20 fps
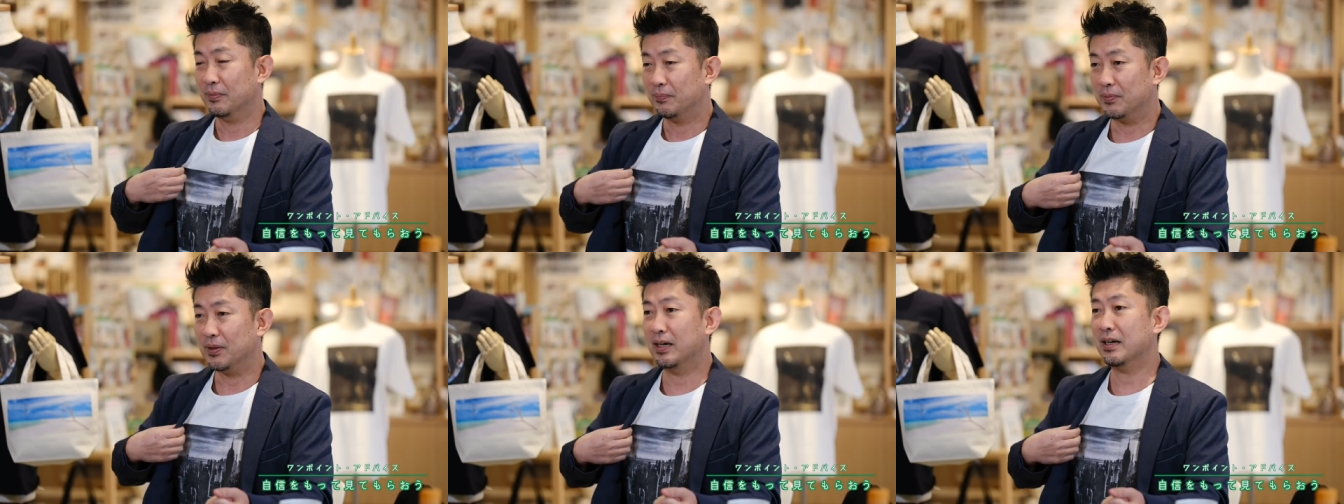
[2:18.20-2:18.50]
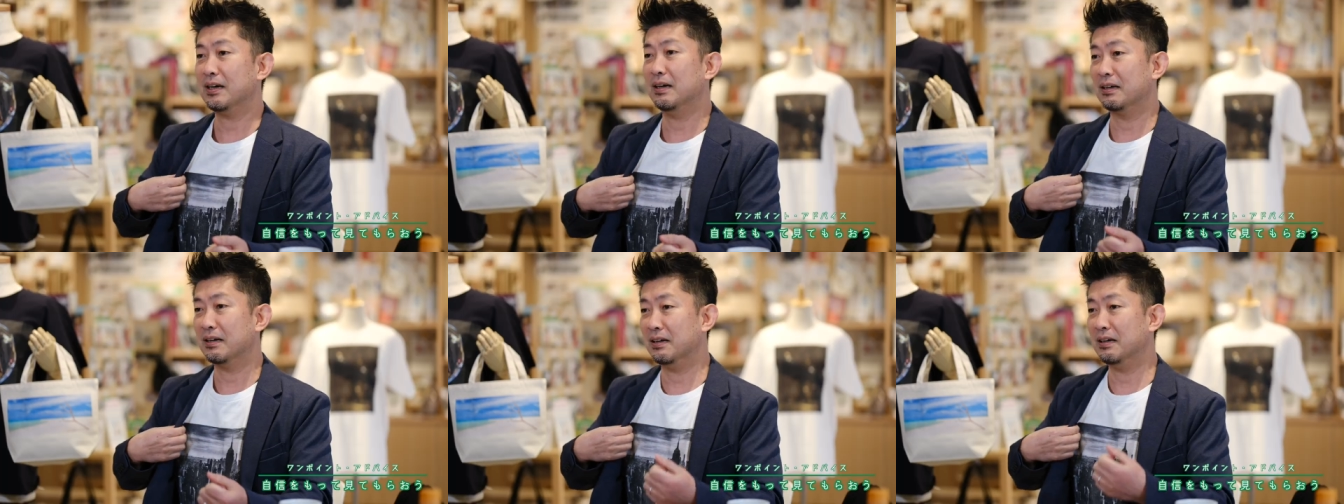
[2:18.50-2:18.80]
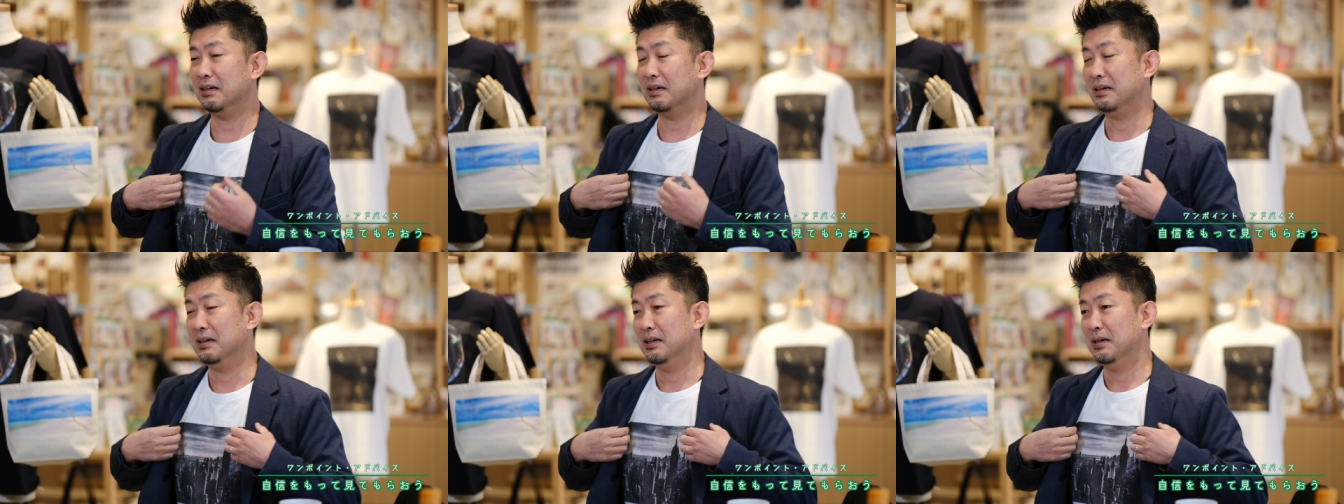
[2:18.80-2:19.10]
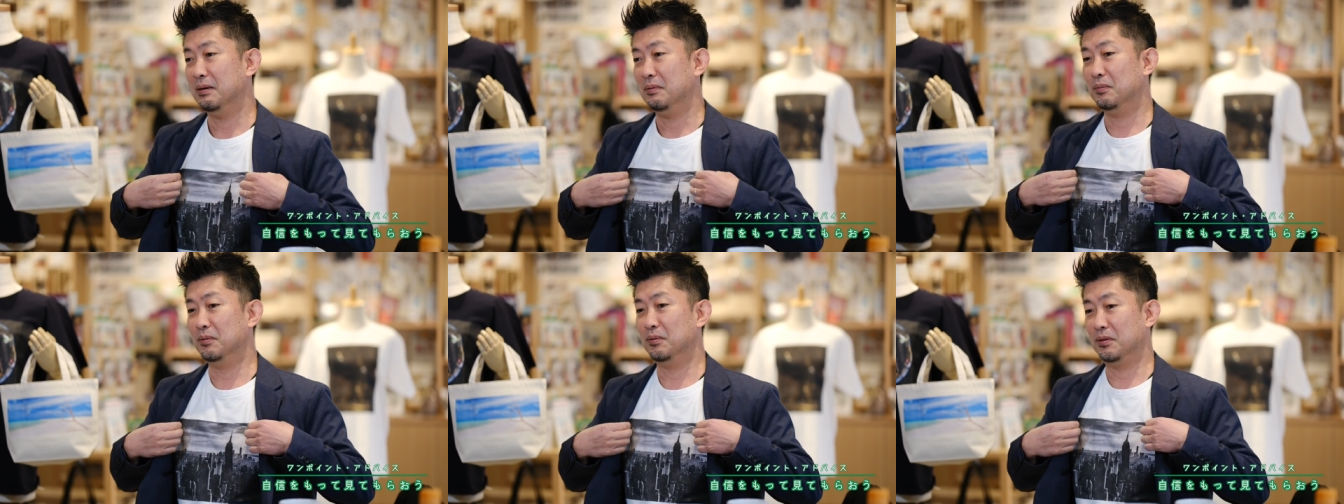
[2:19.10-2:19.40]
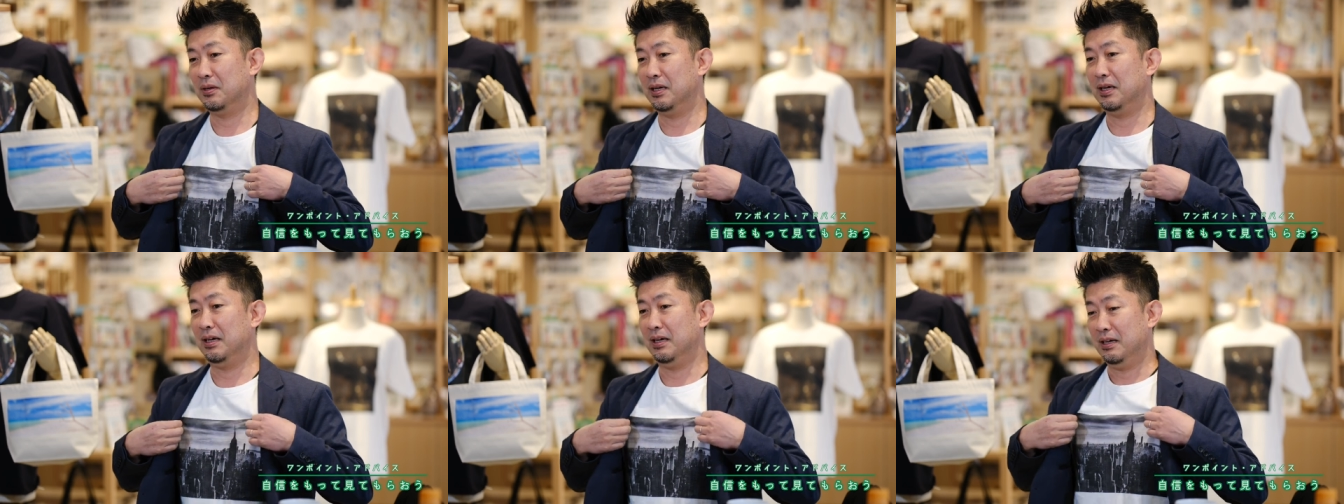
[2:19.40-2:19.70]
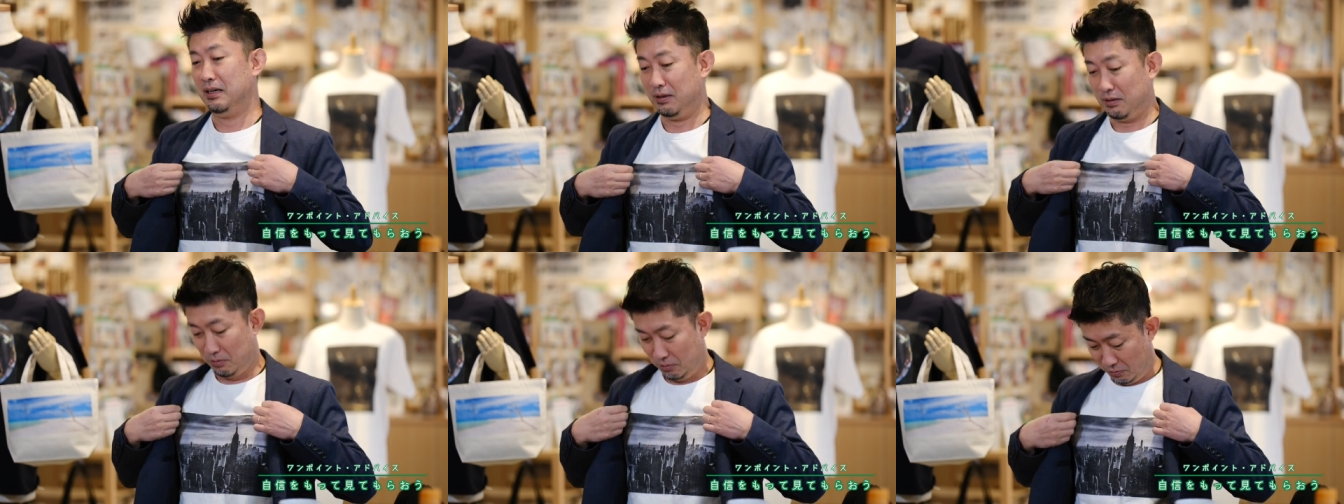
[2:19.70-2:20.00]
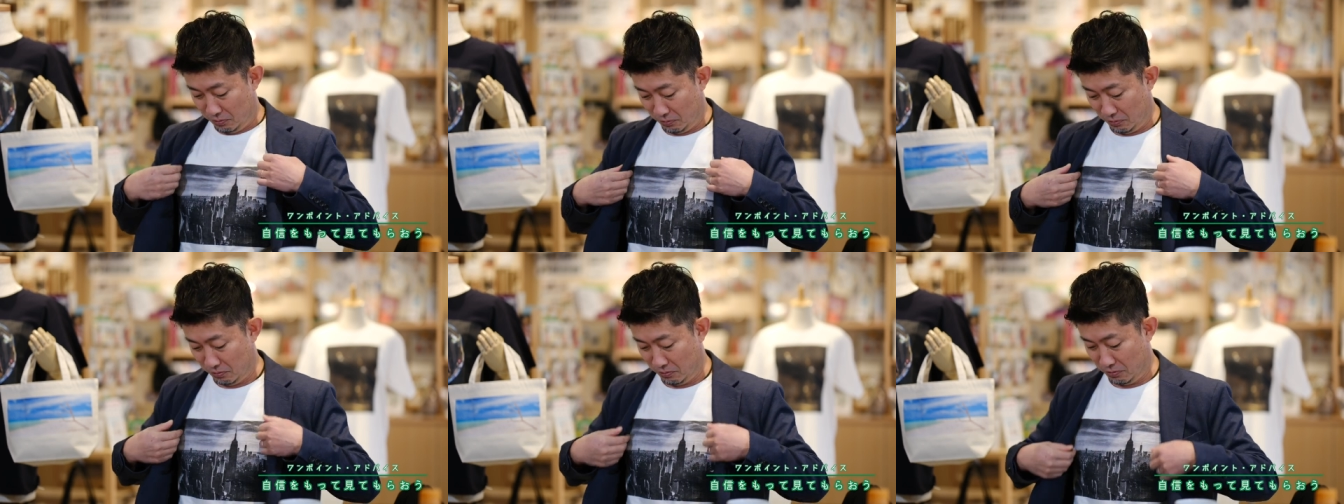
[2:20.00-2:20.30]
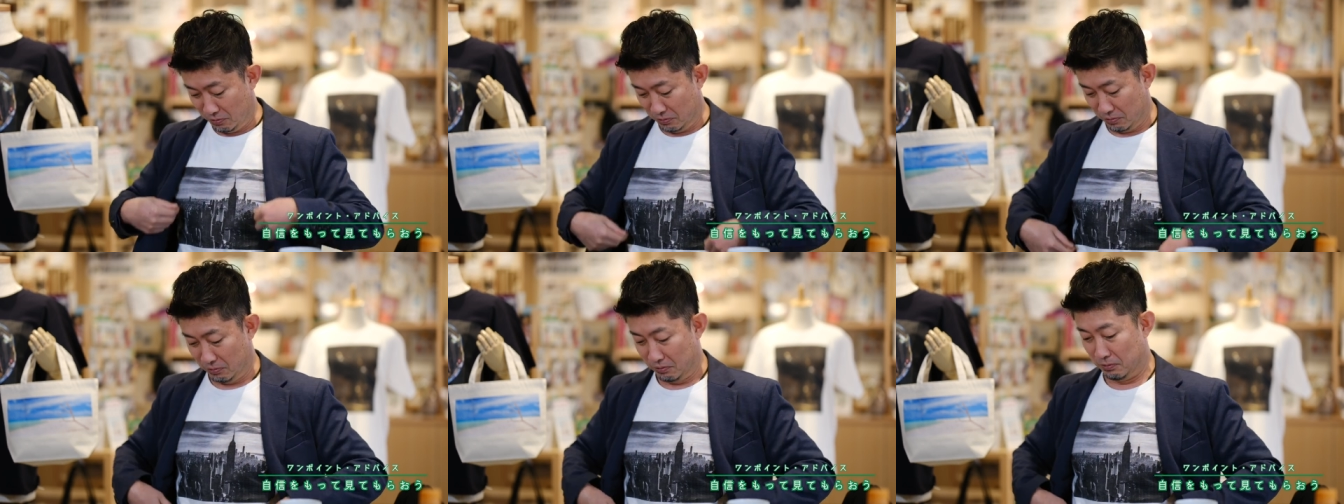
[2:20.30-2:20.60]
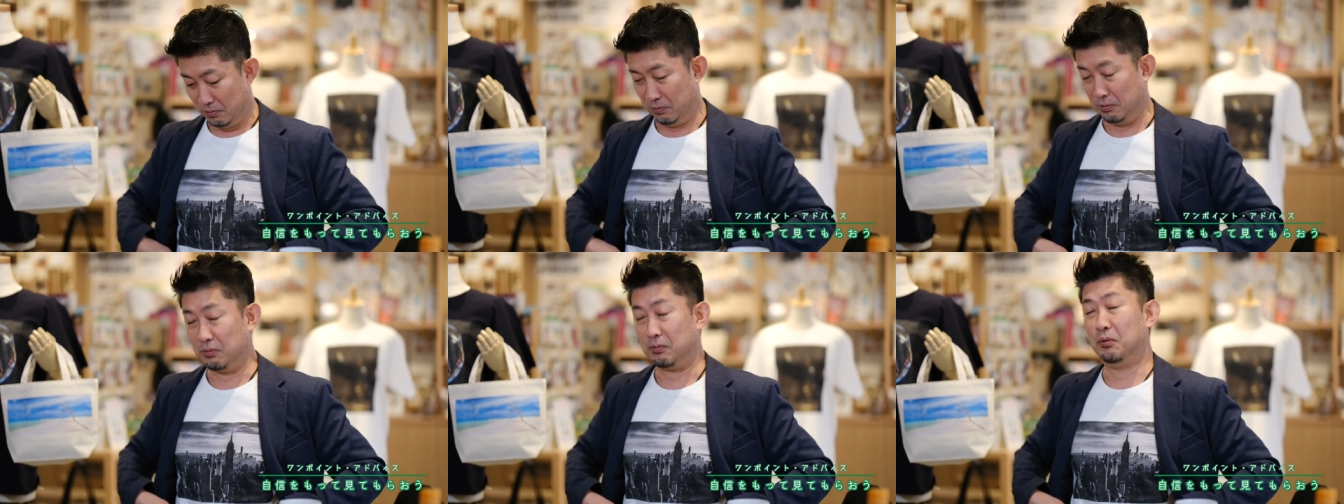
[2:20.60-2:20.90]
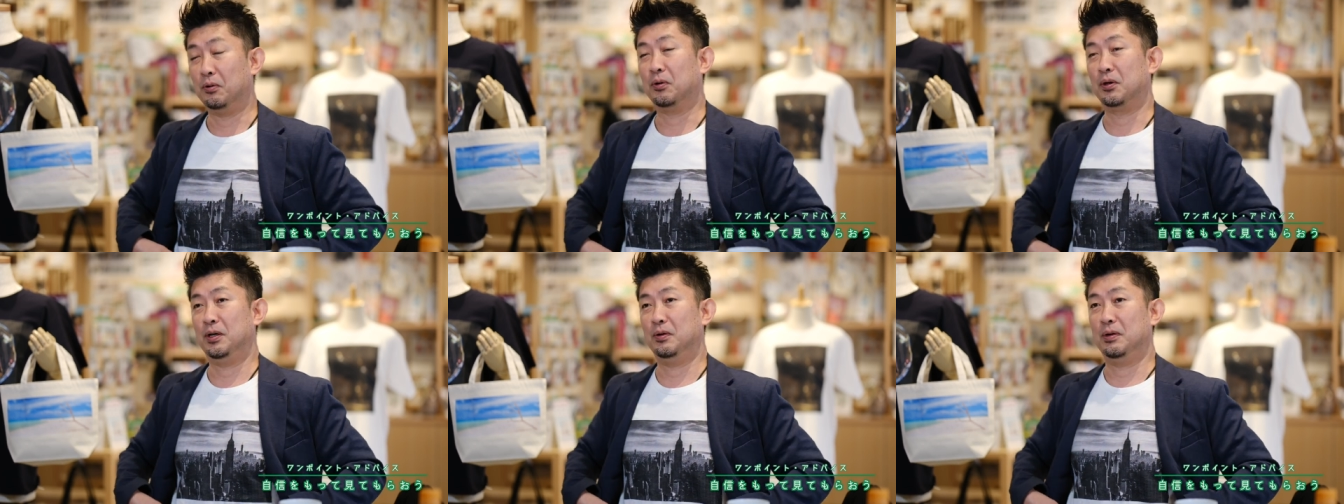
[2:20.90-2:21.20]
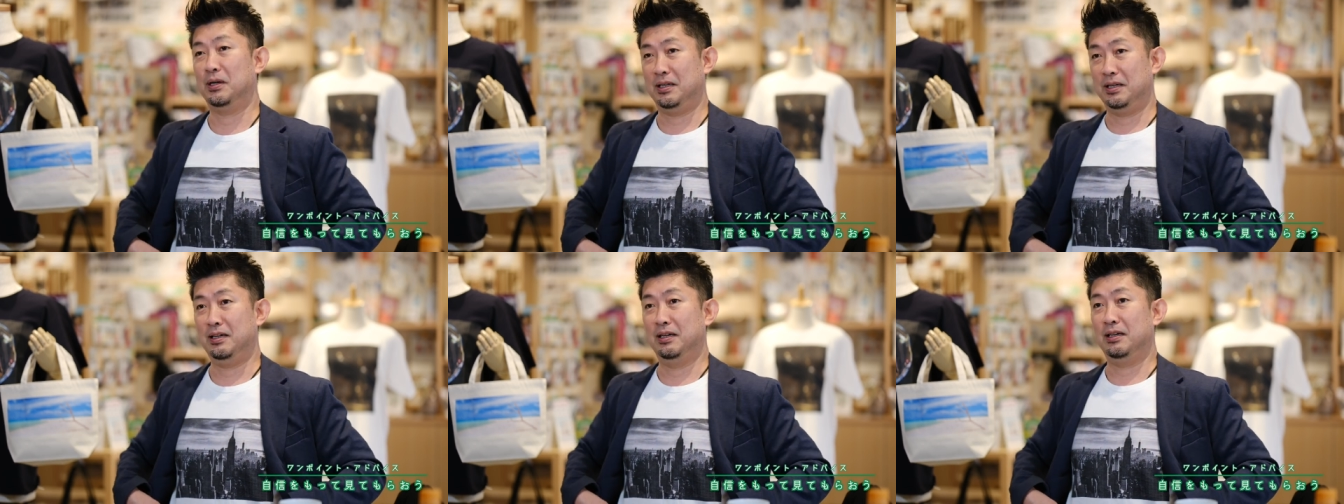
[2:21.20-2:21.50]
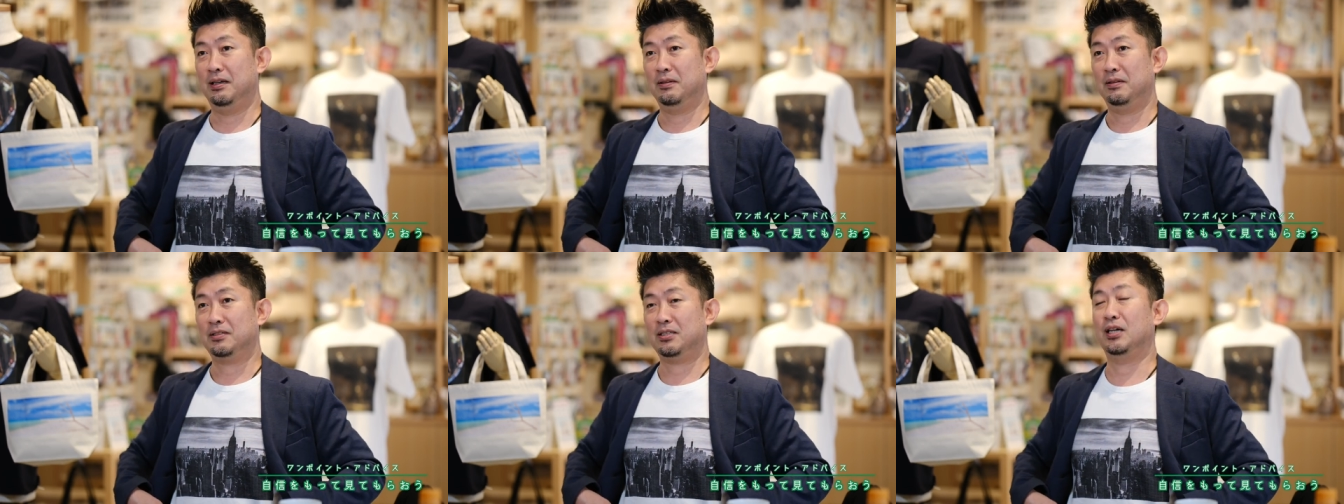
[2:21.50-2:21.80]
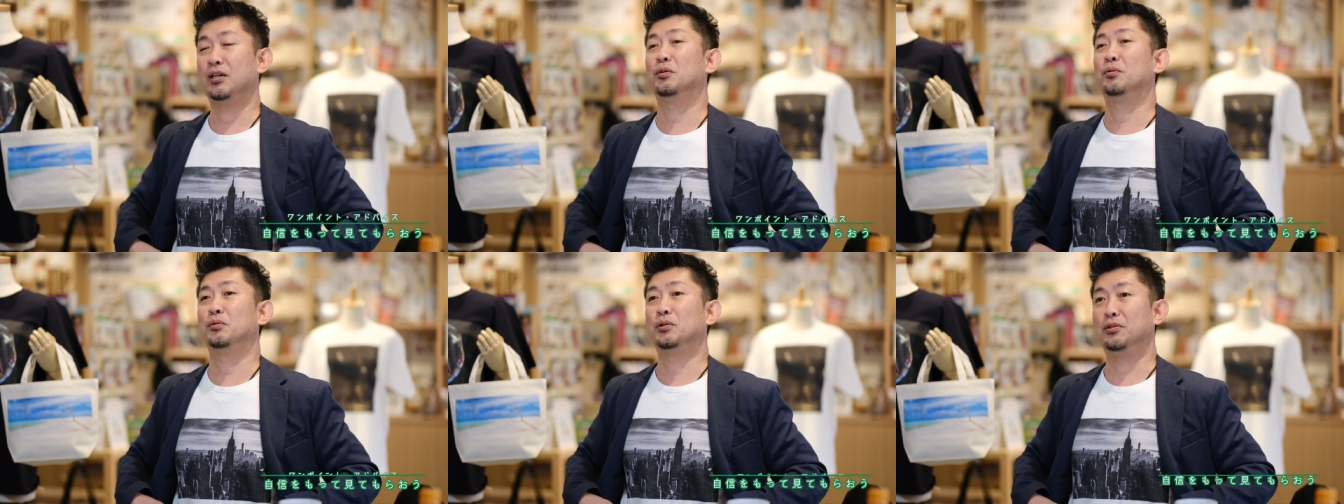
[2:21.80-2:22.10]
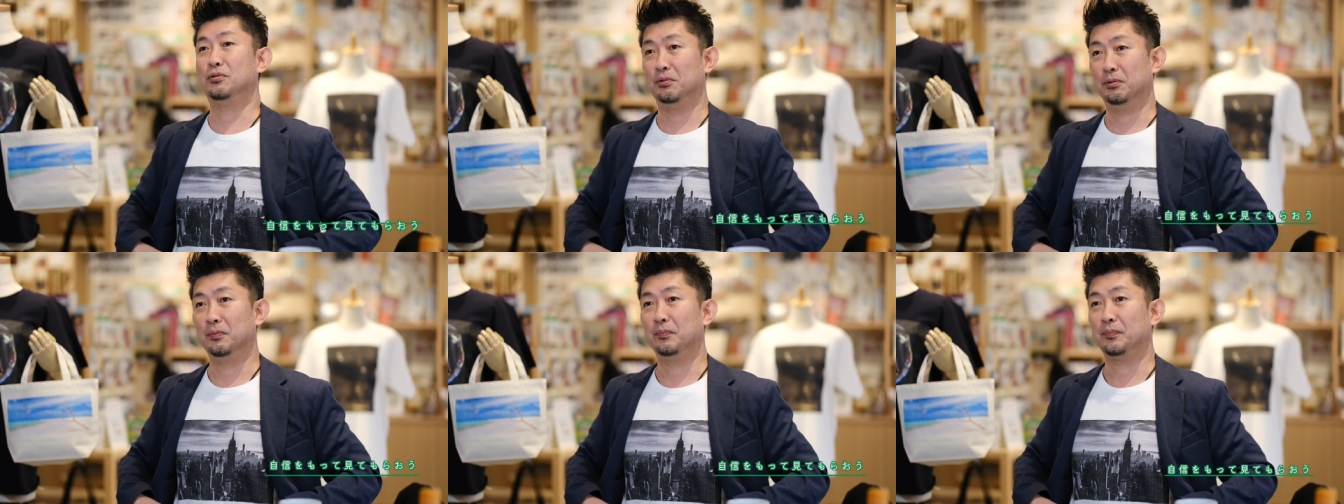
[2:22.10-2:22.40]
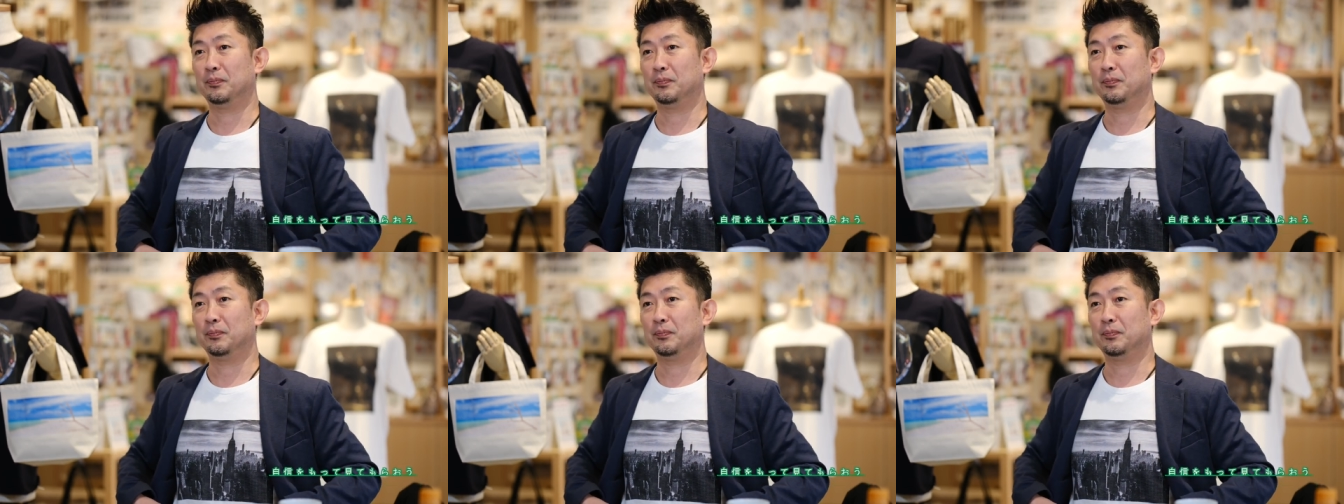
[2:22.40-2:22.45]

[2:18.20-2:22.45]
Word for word: だからもうねこのこれはね最高ですよ